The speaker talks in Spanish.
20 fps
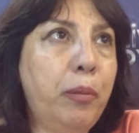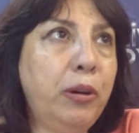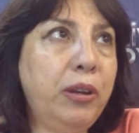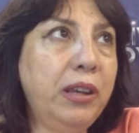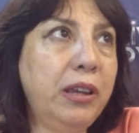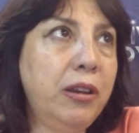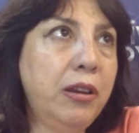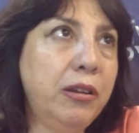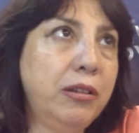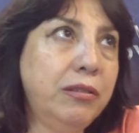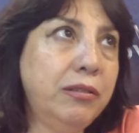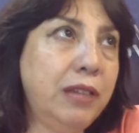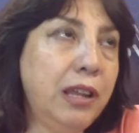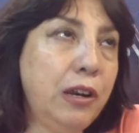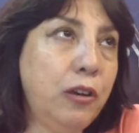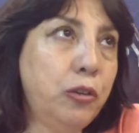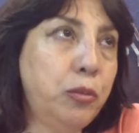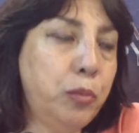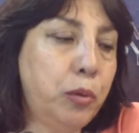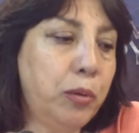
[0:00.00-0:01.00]
Porque
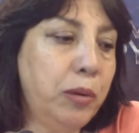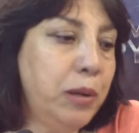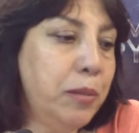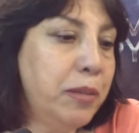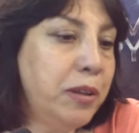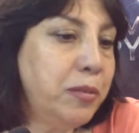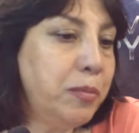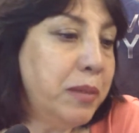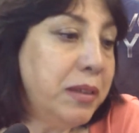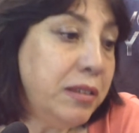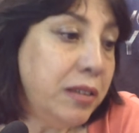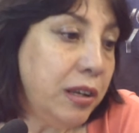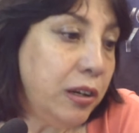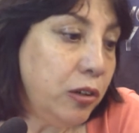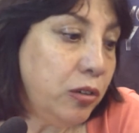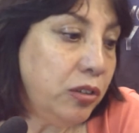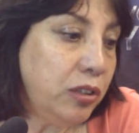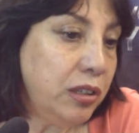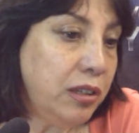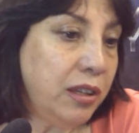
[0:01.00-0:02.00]
de los problemas más
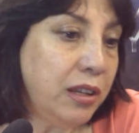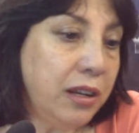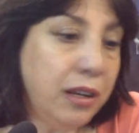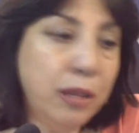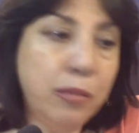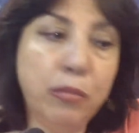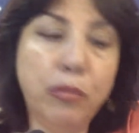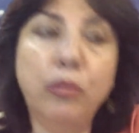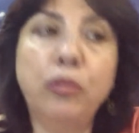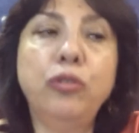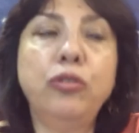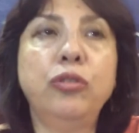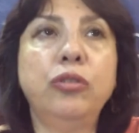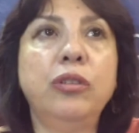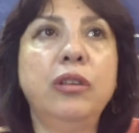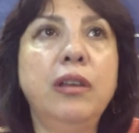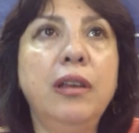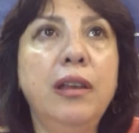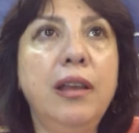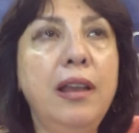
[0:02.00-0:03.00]
serios que
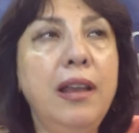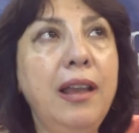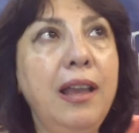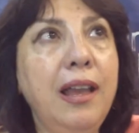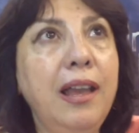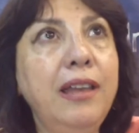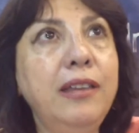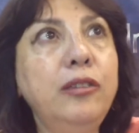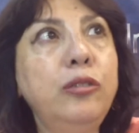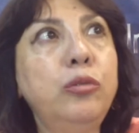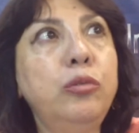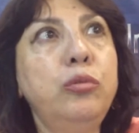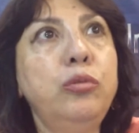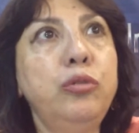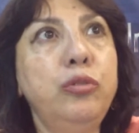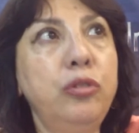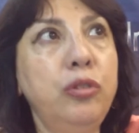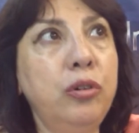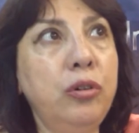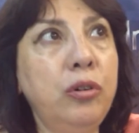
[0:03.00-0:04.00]
tenemos es
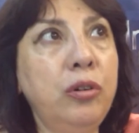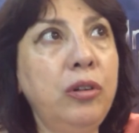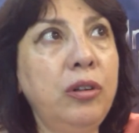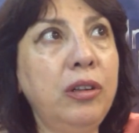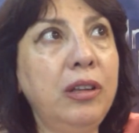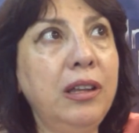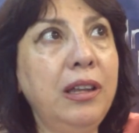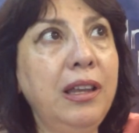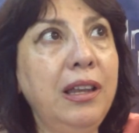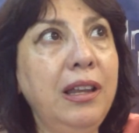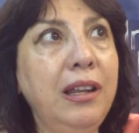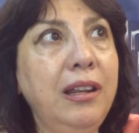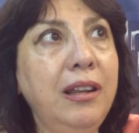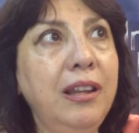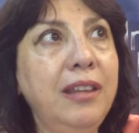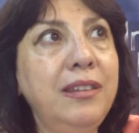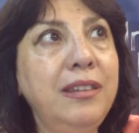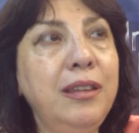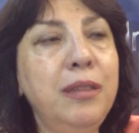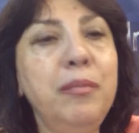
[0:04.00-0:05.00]
justo el,
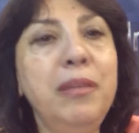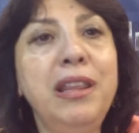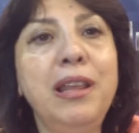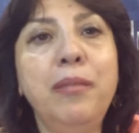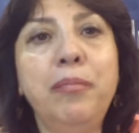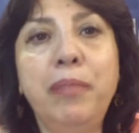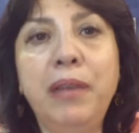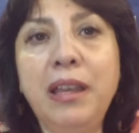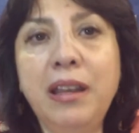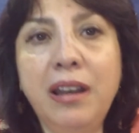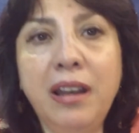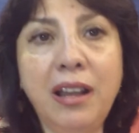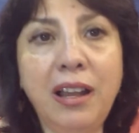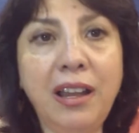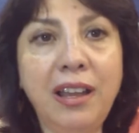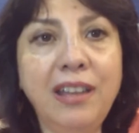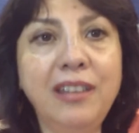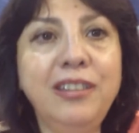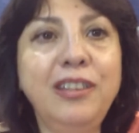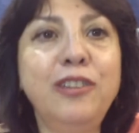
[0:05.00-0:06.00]
es que me da
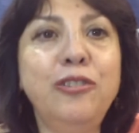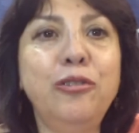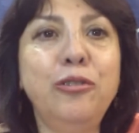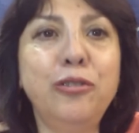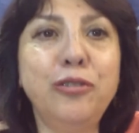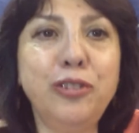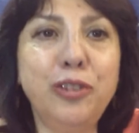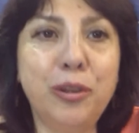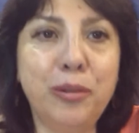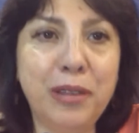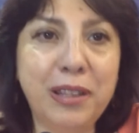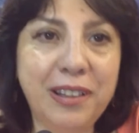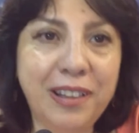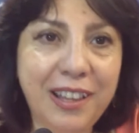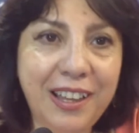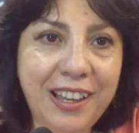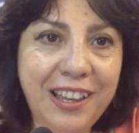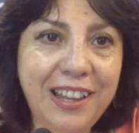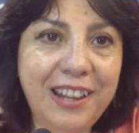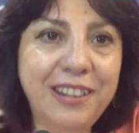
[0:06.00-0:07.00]
pena, es que yo no sé
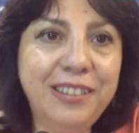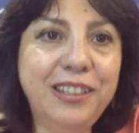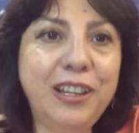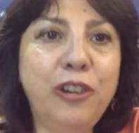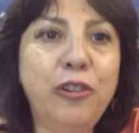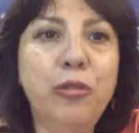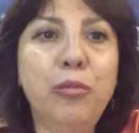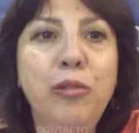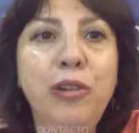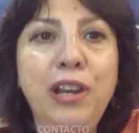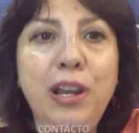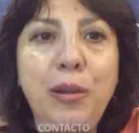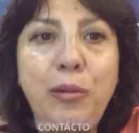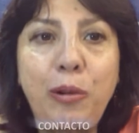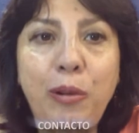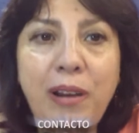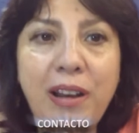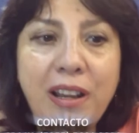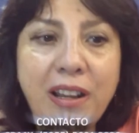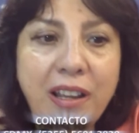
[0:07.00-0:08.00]
vender, es que cómo le
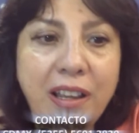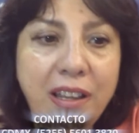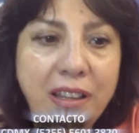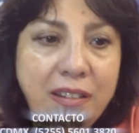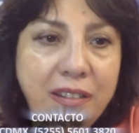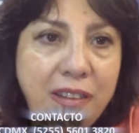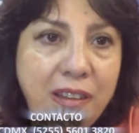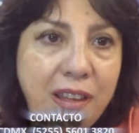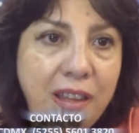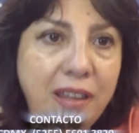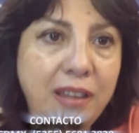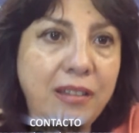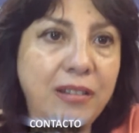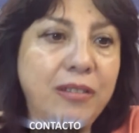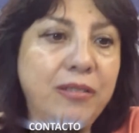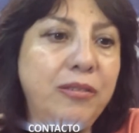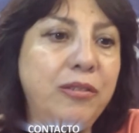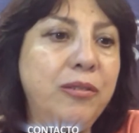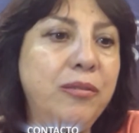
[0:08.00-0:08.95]
hablo a la gente,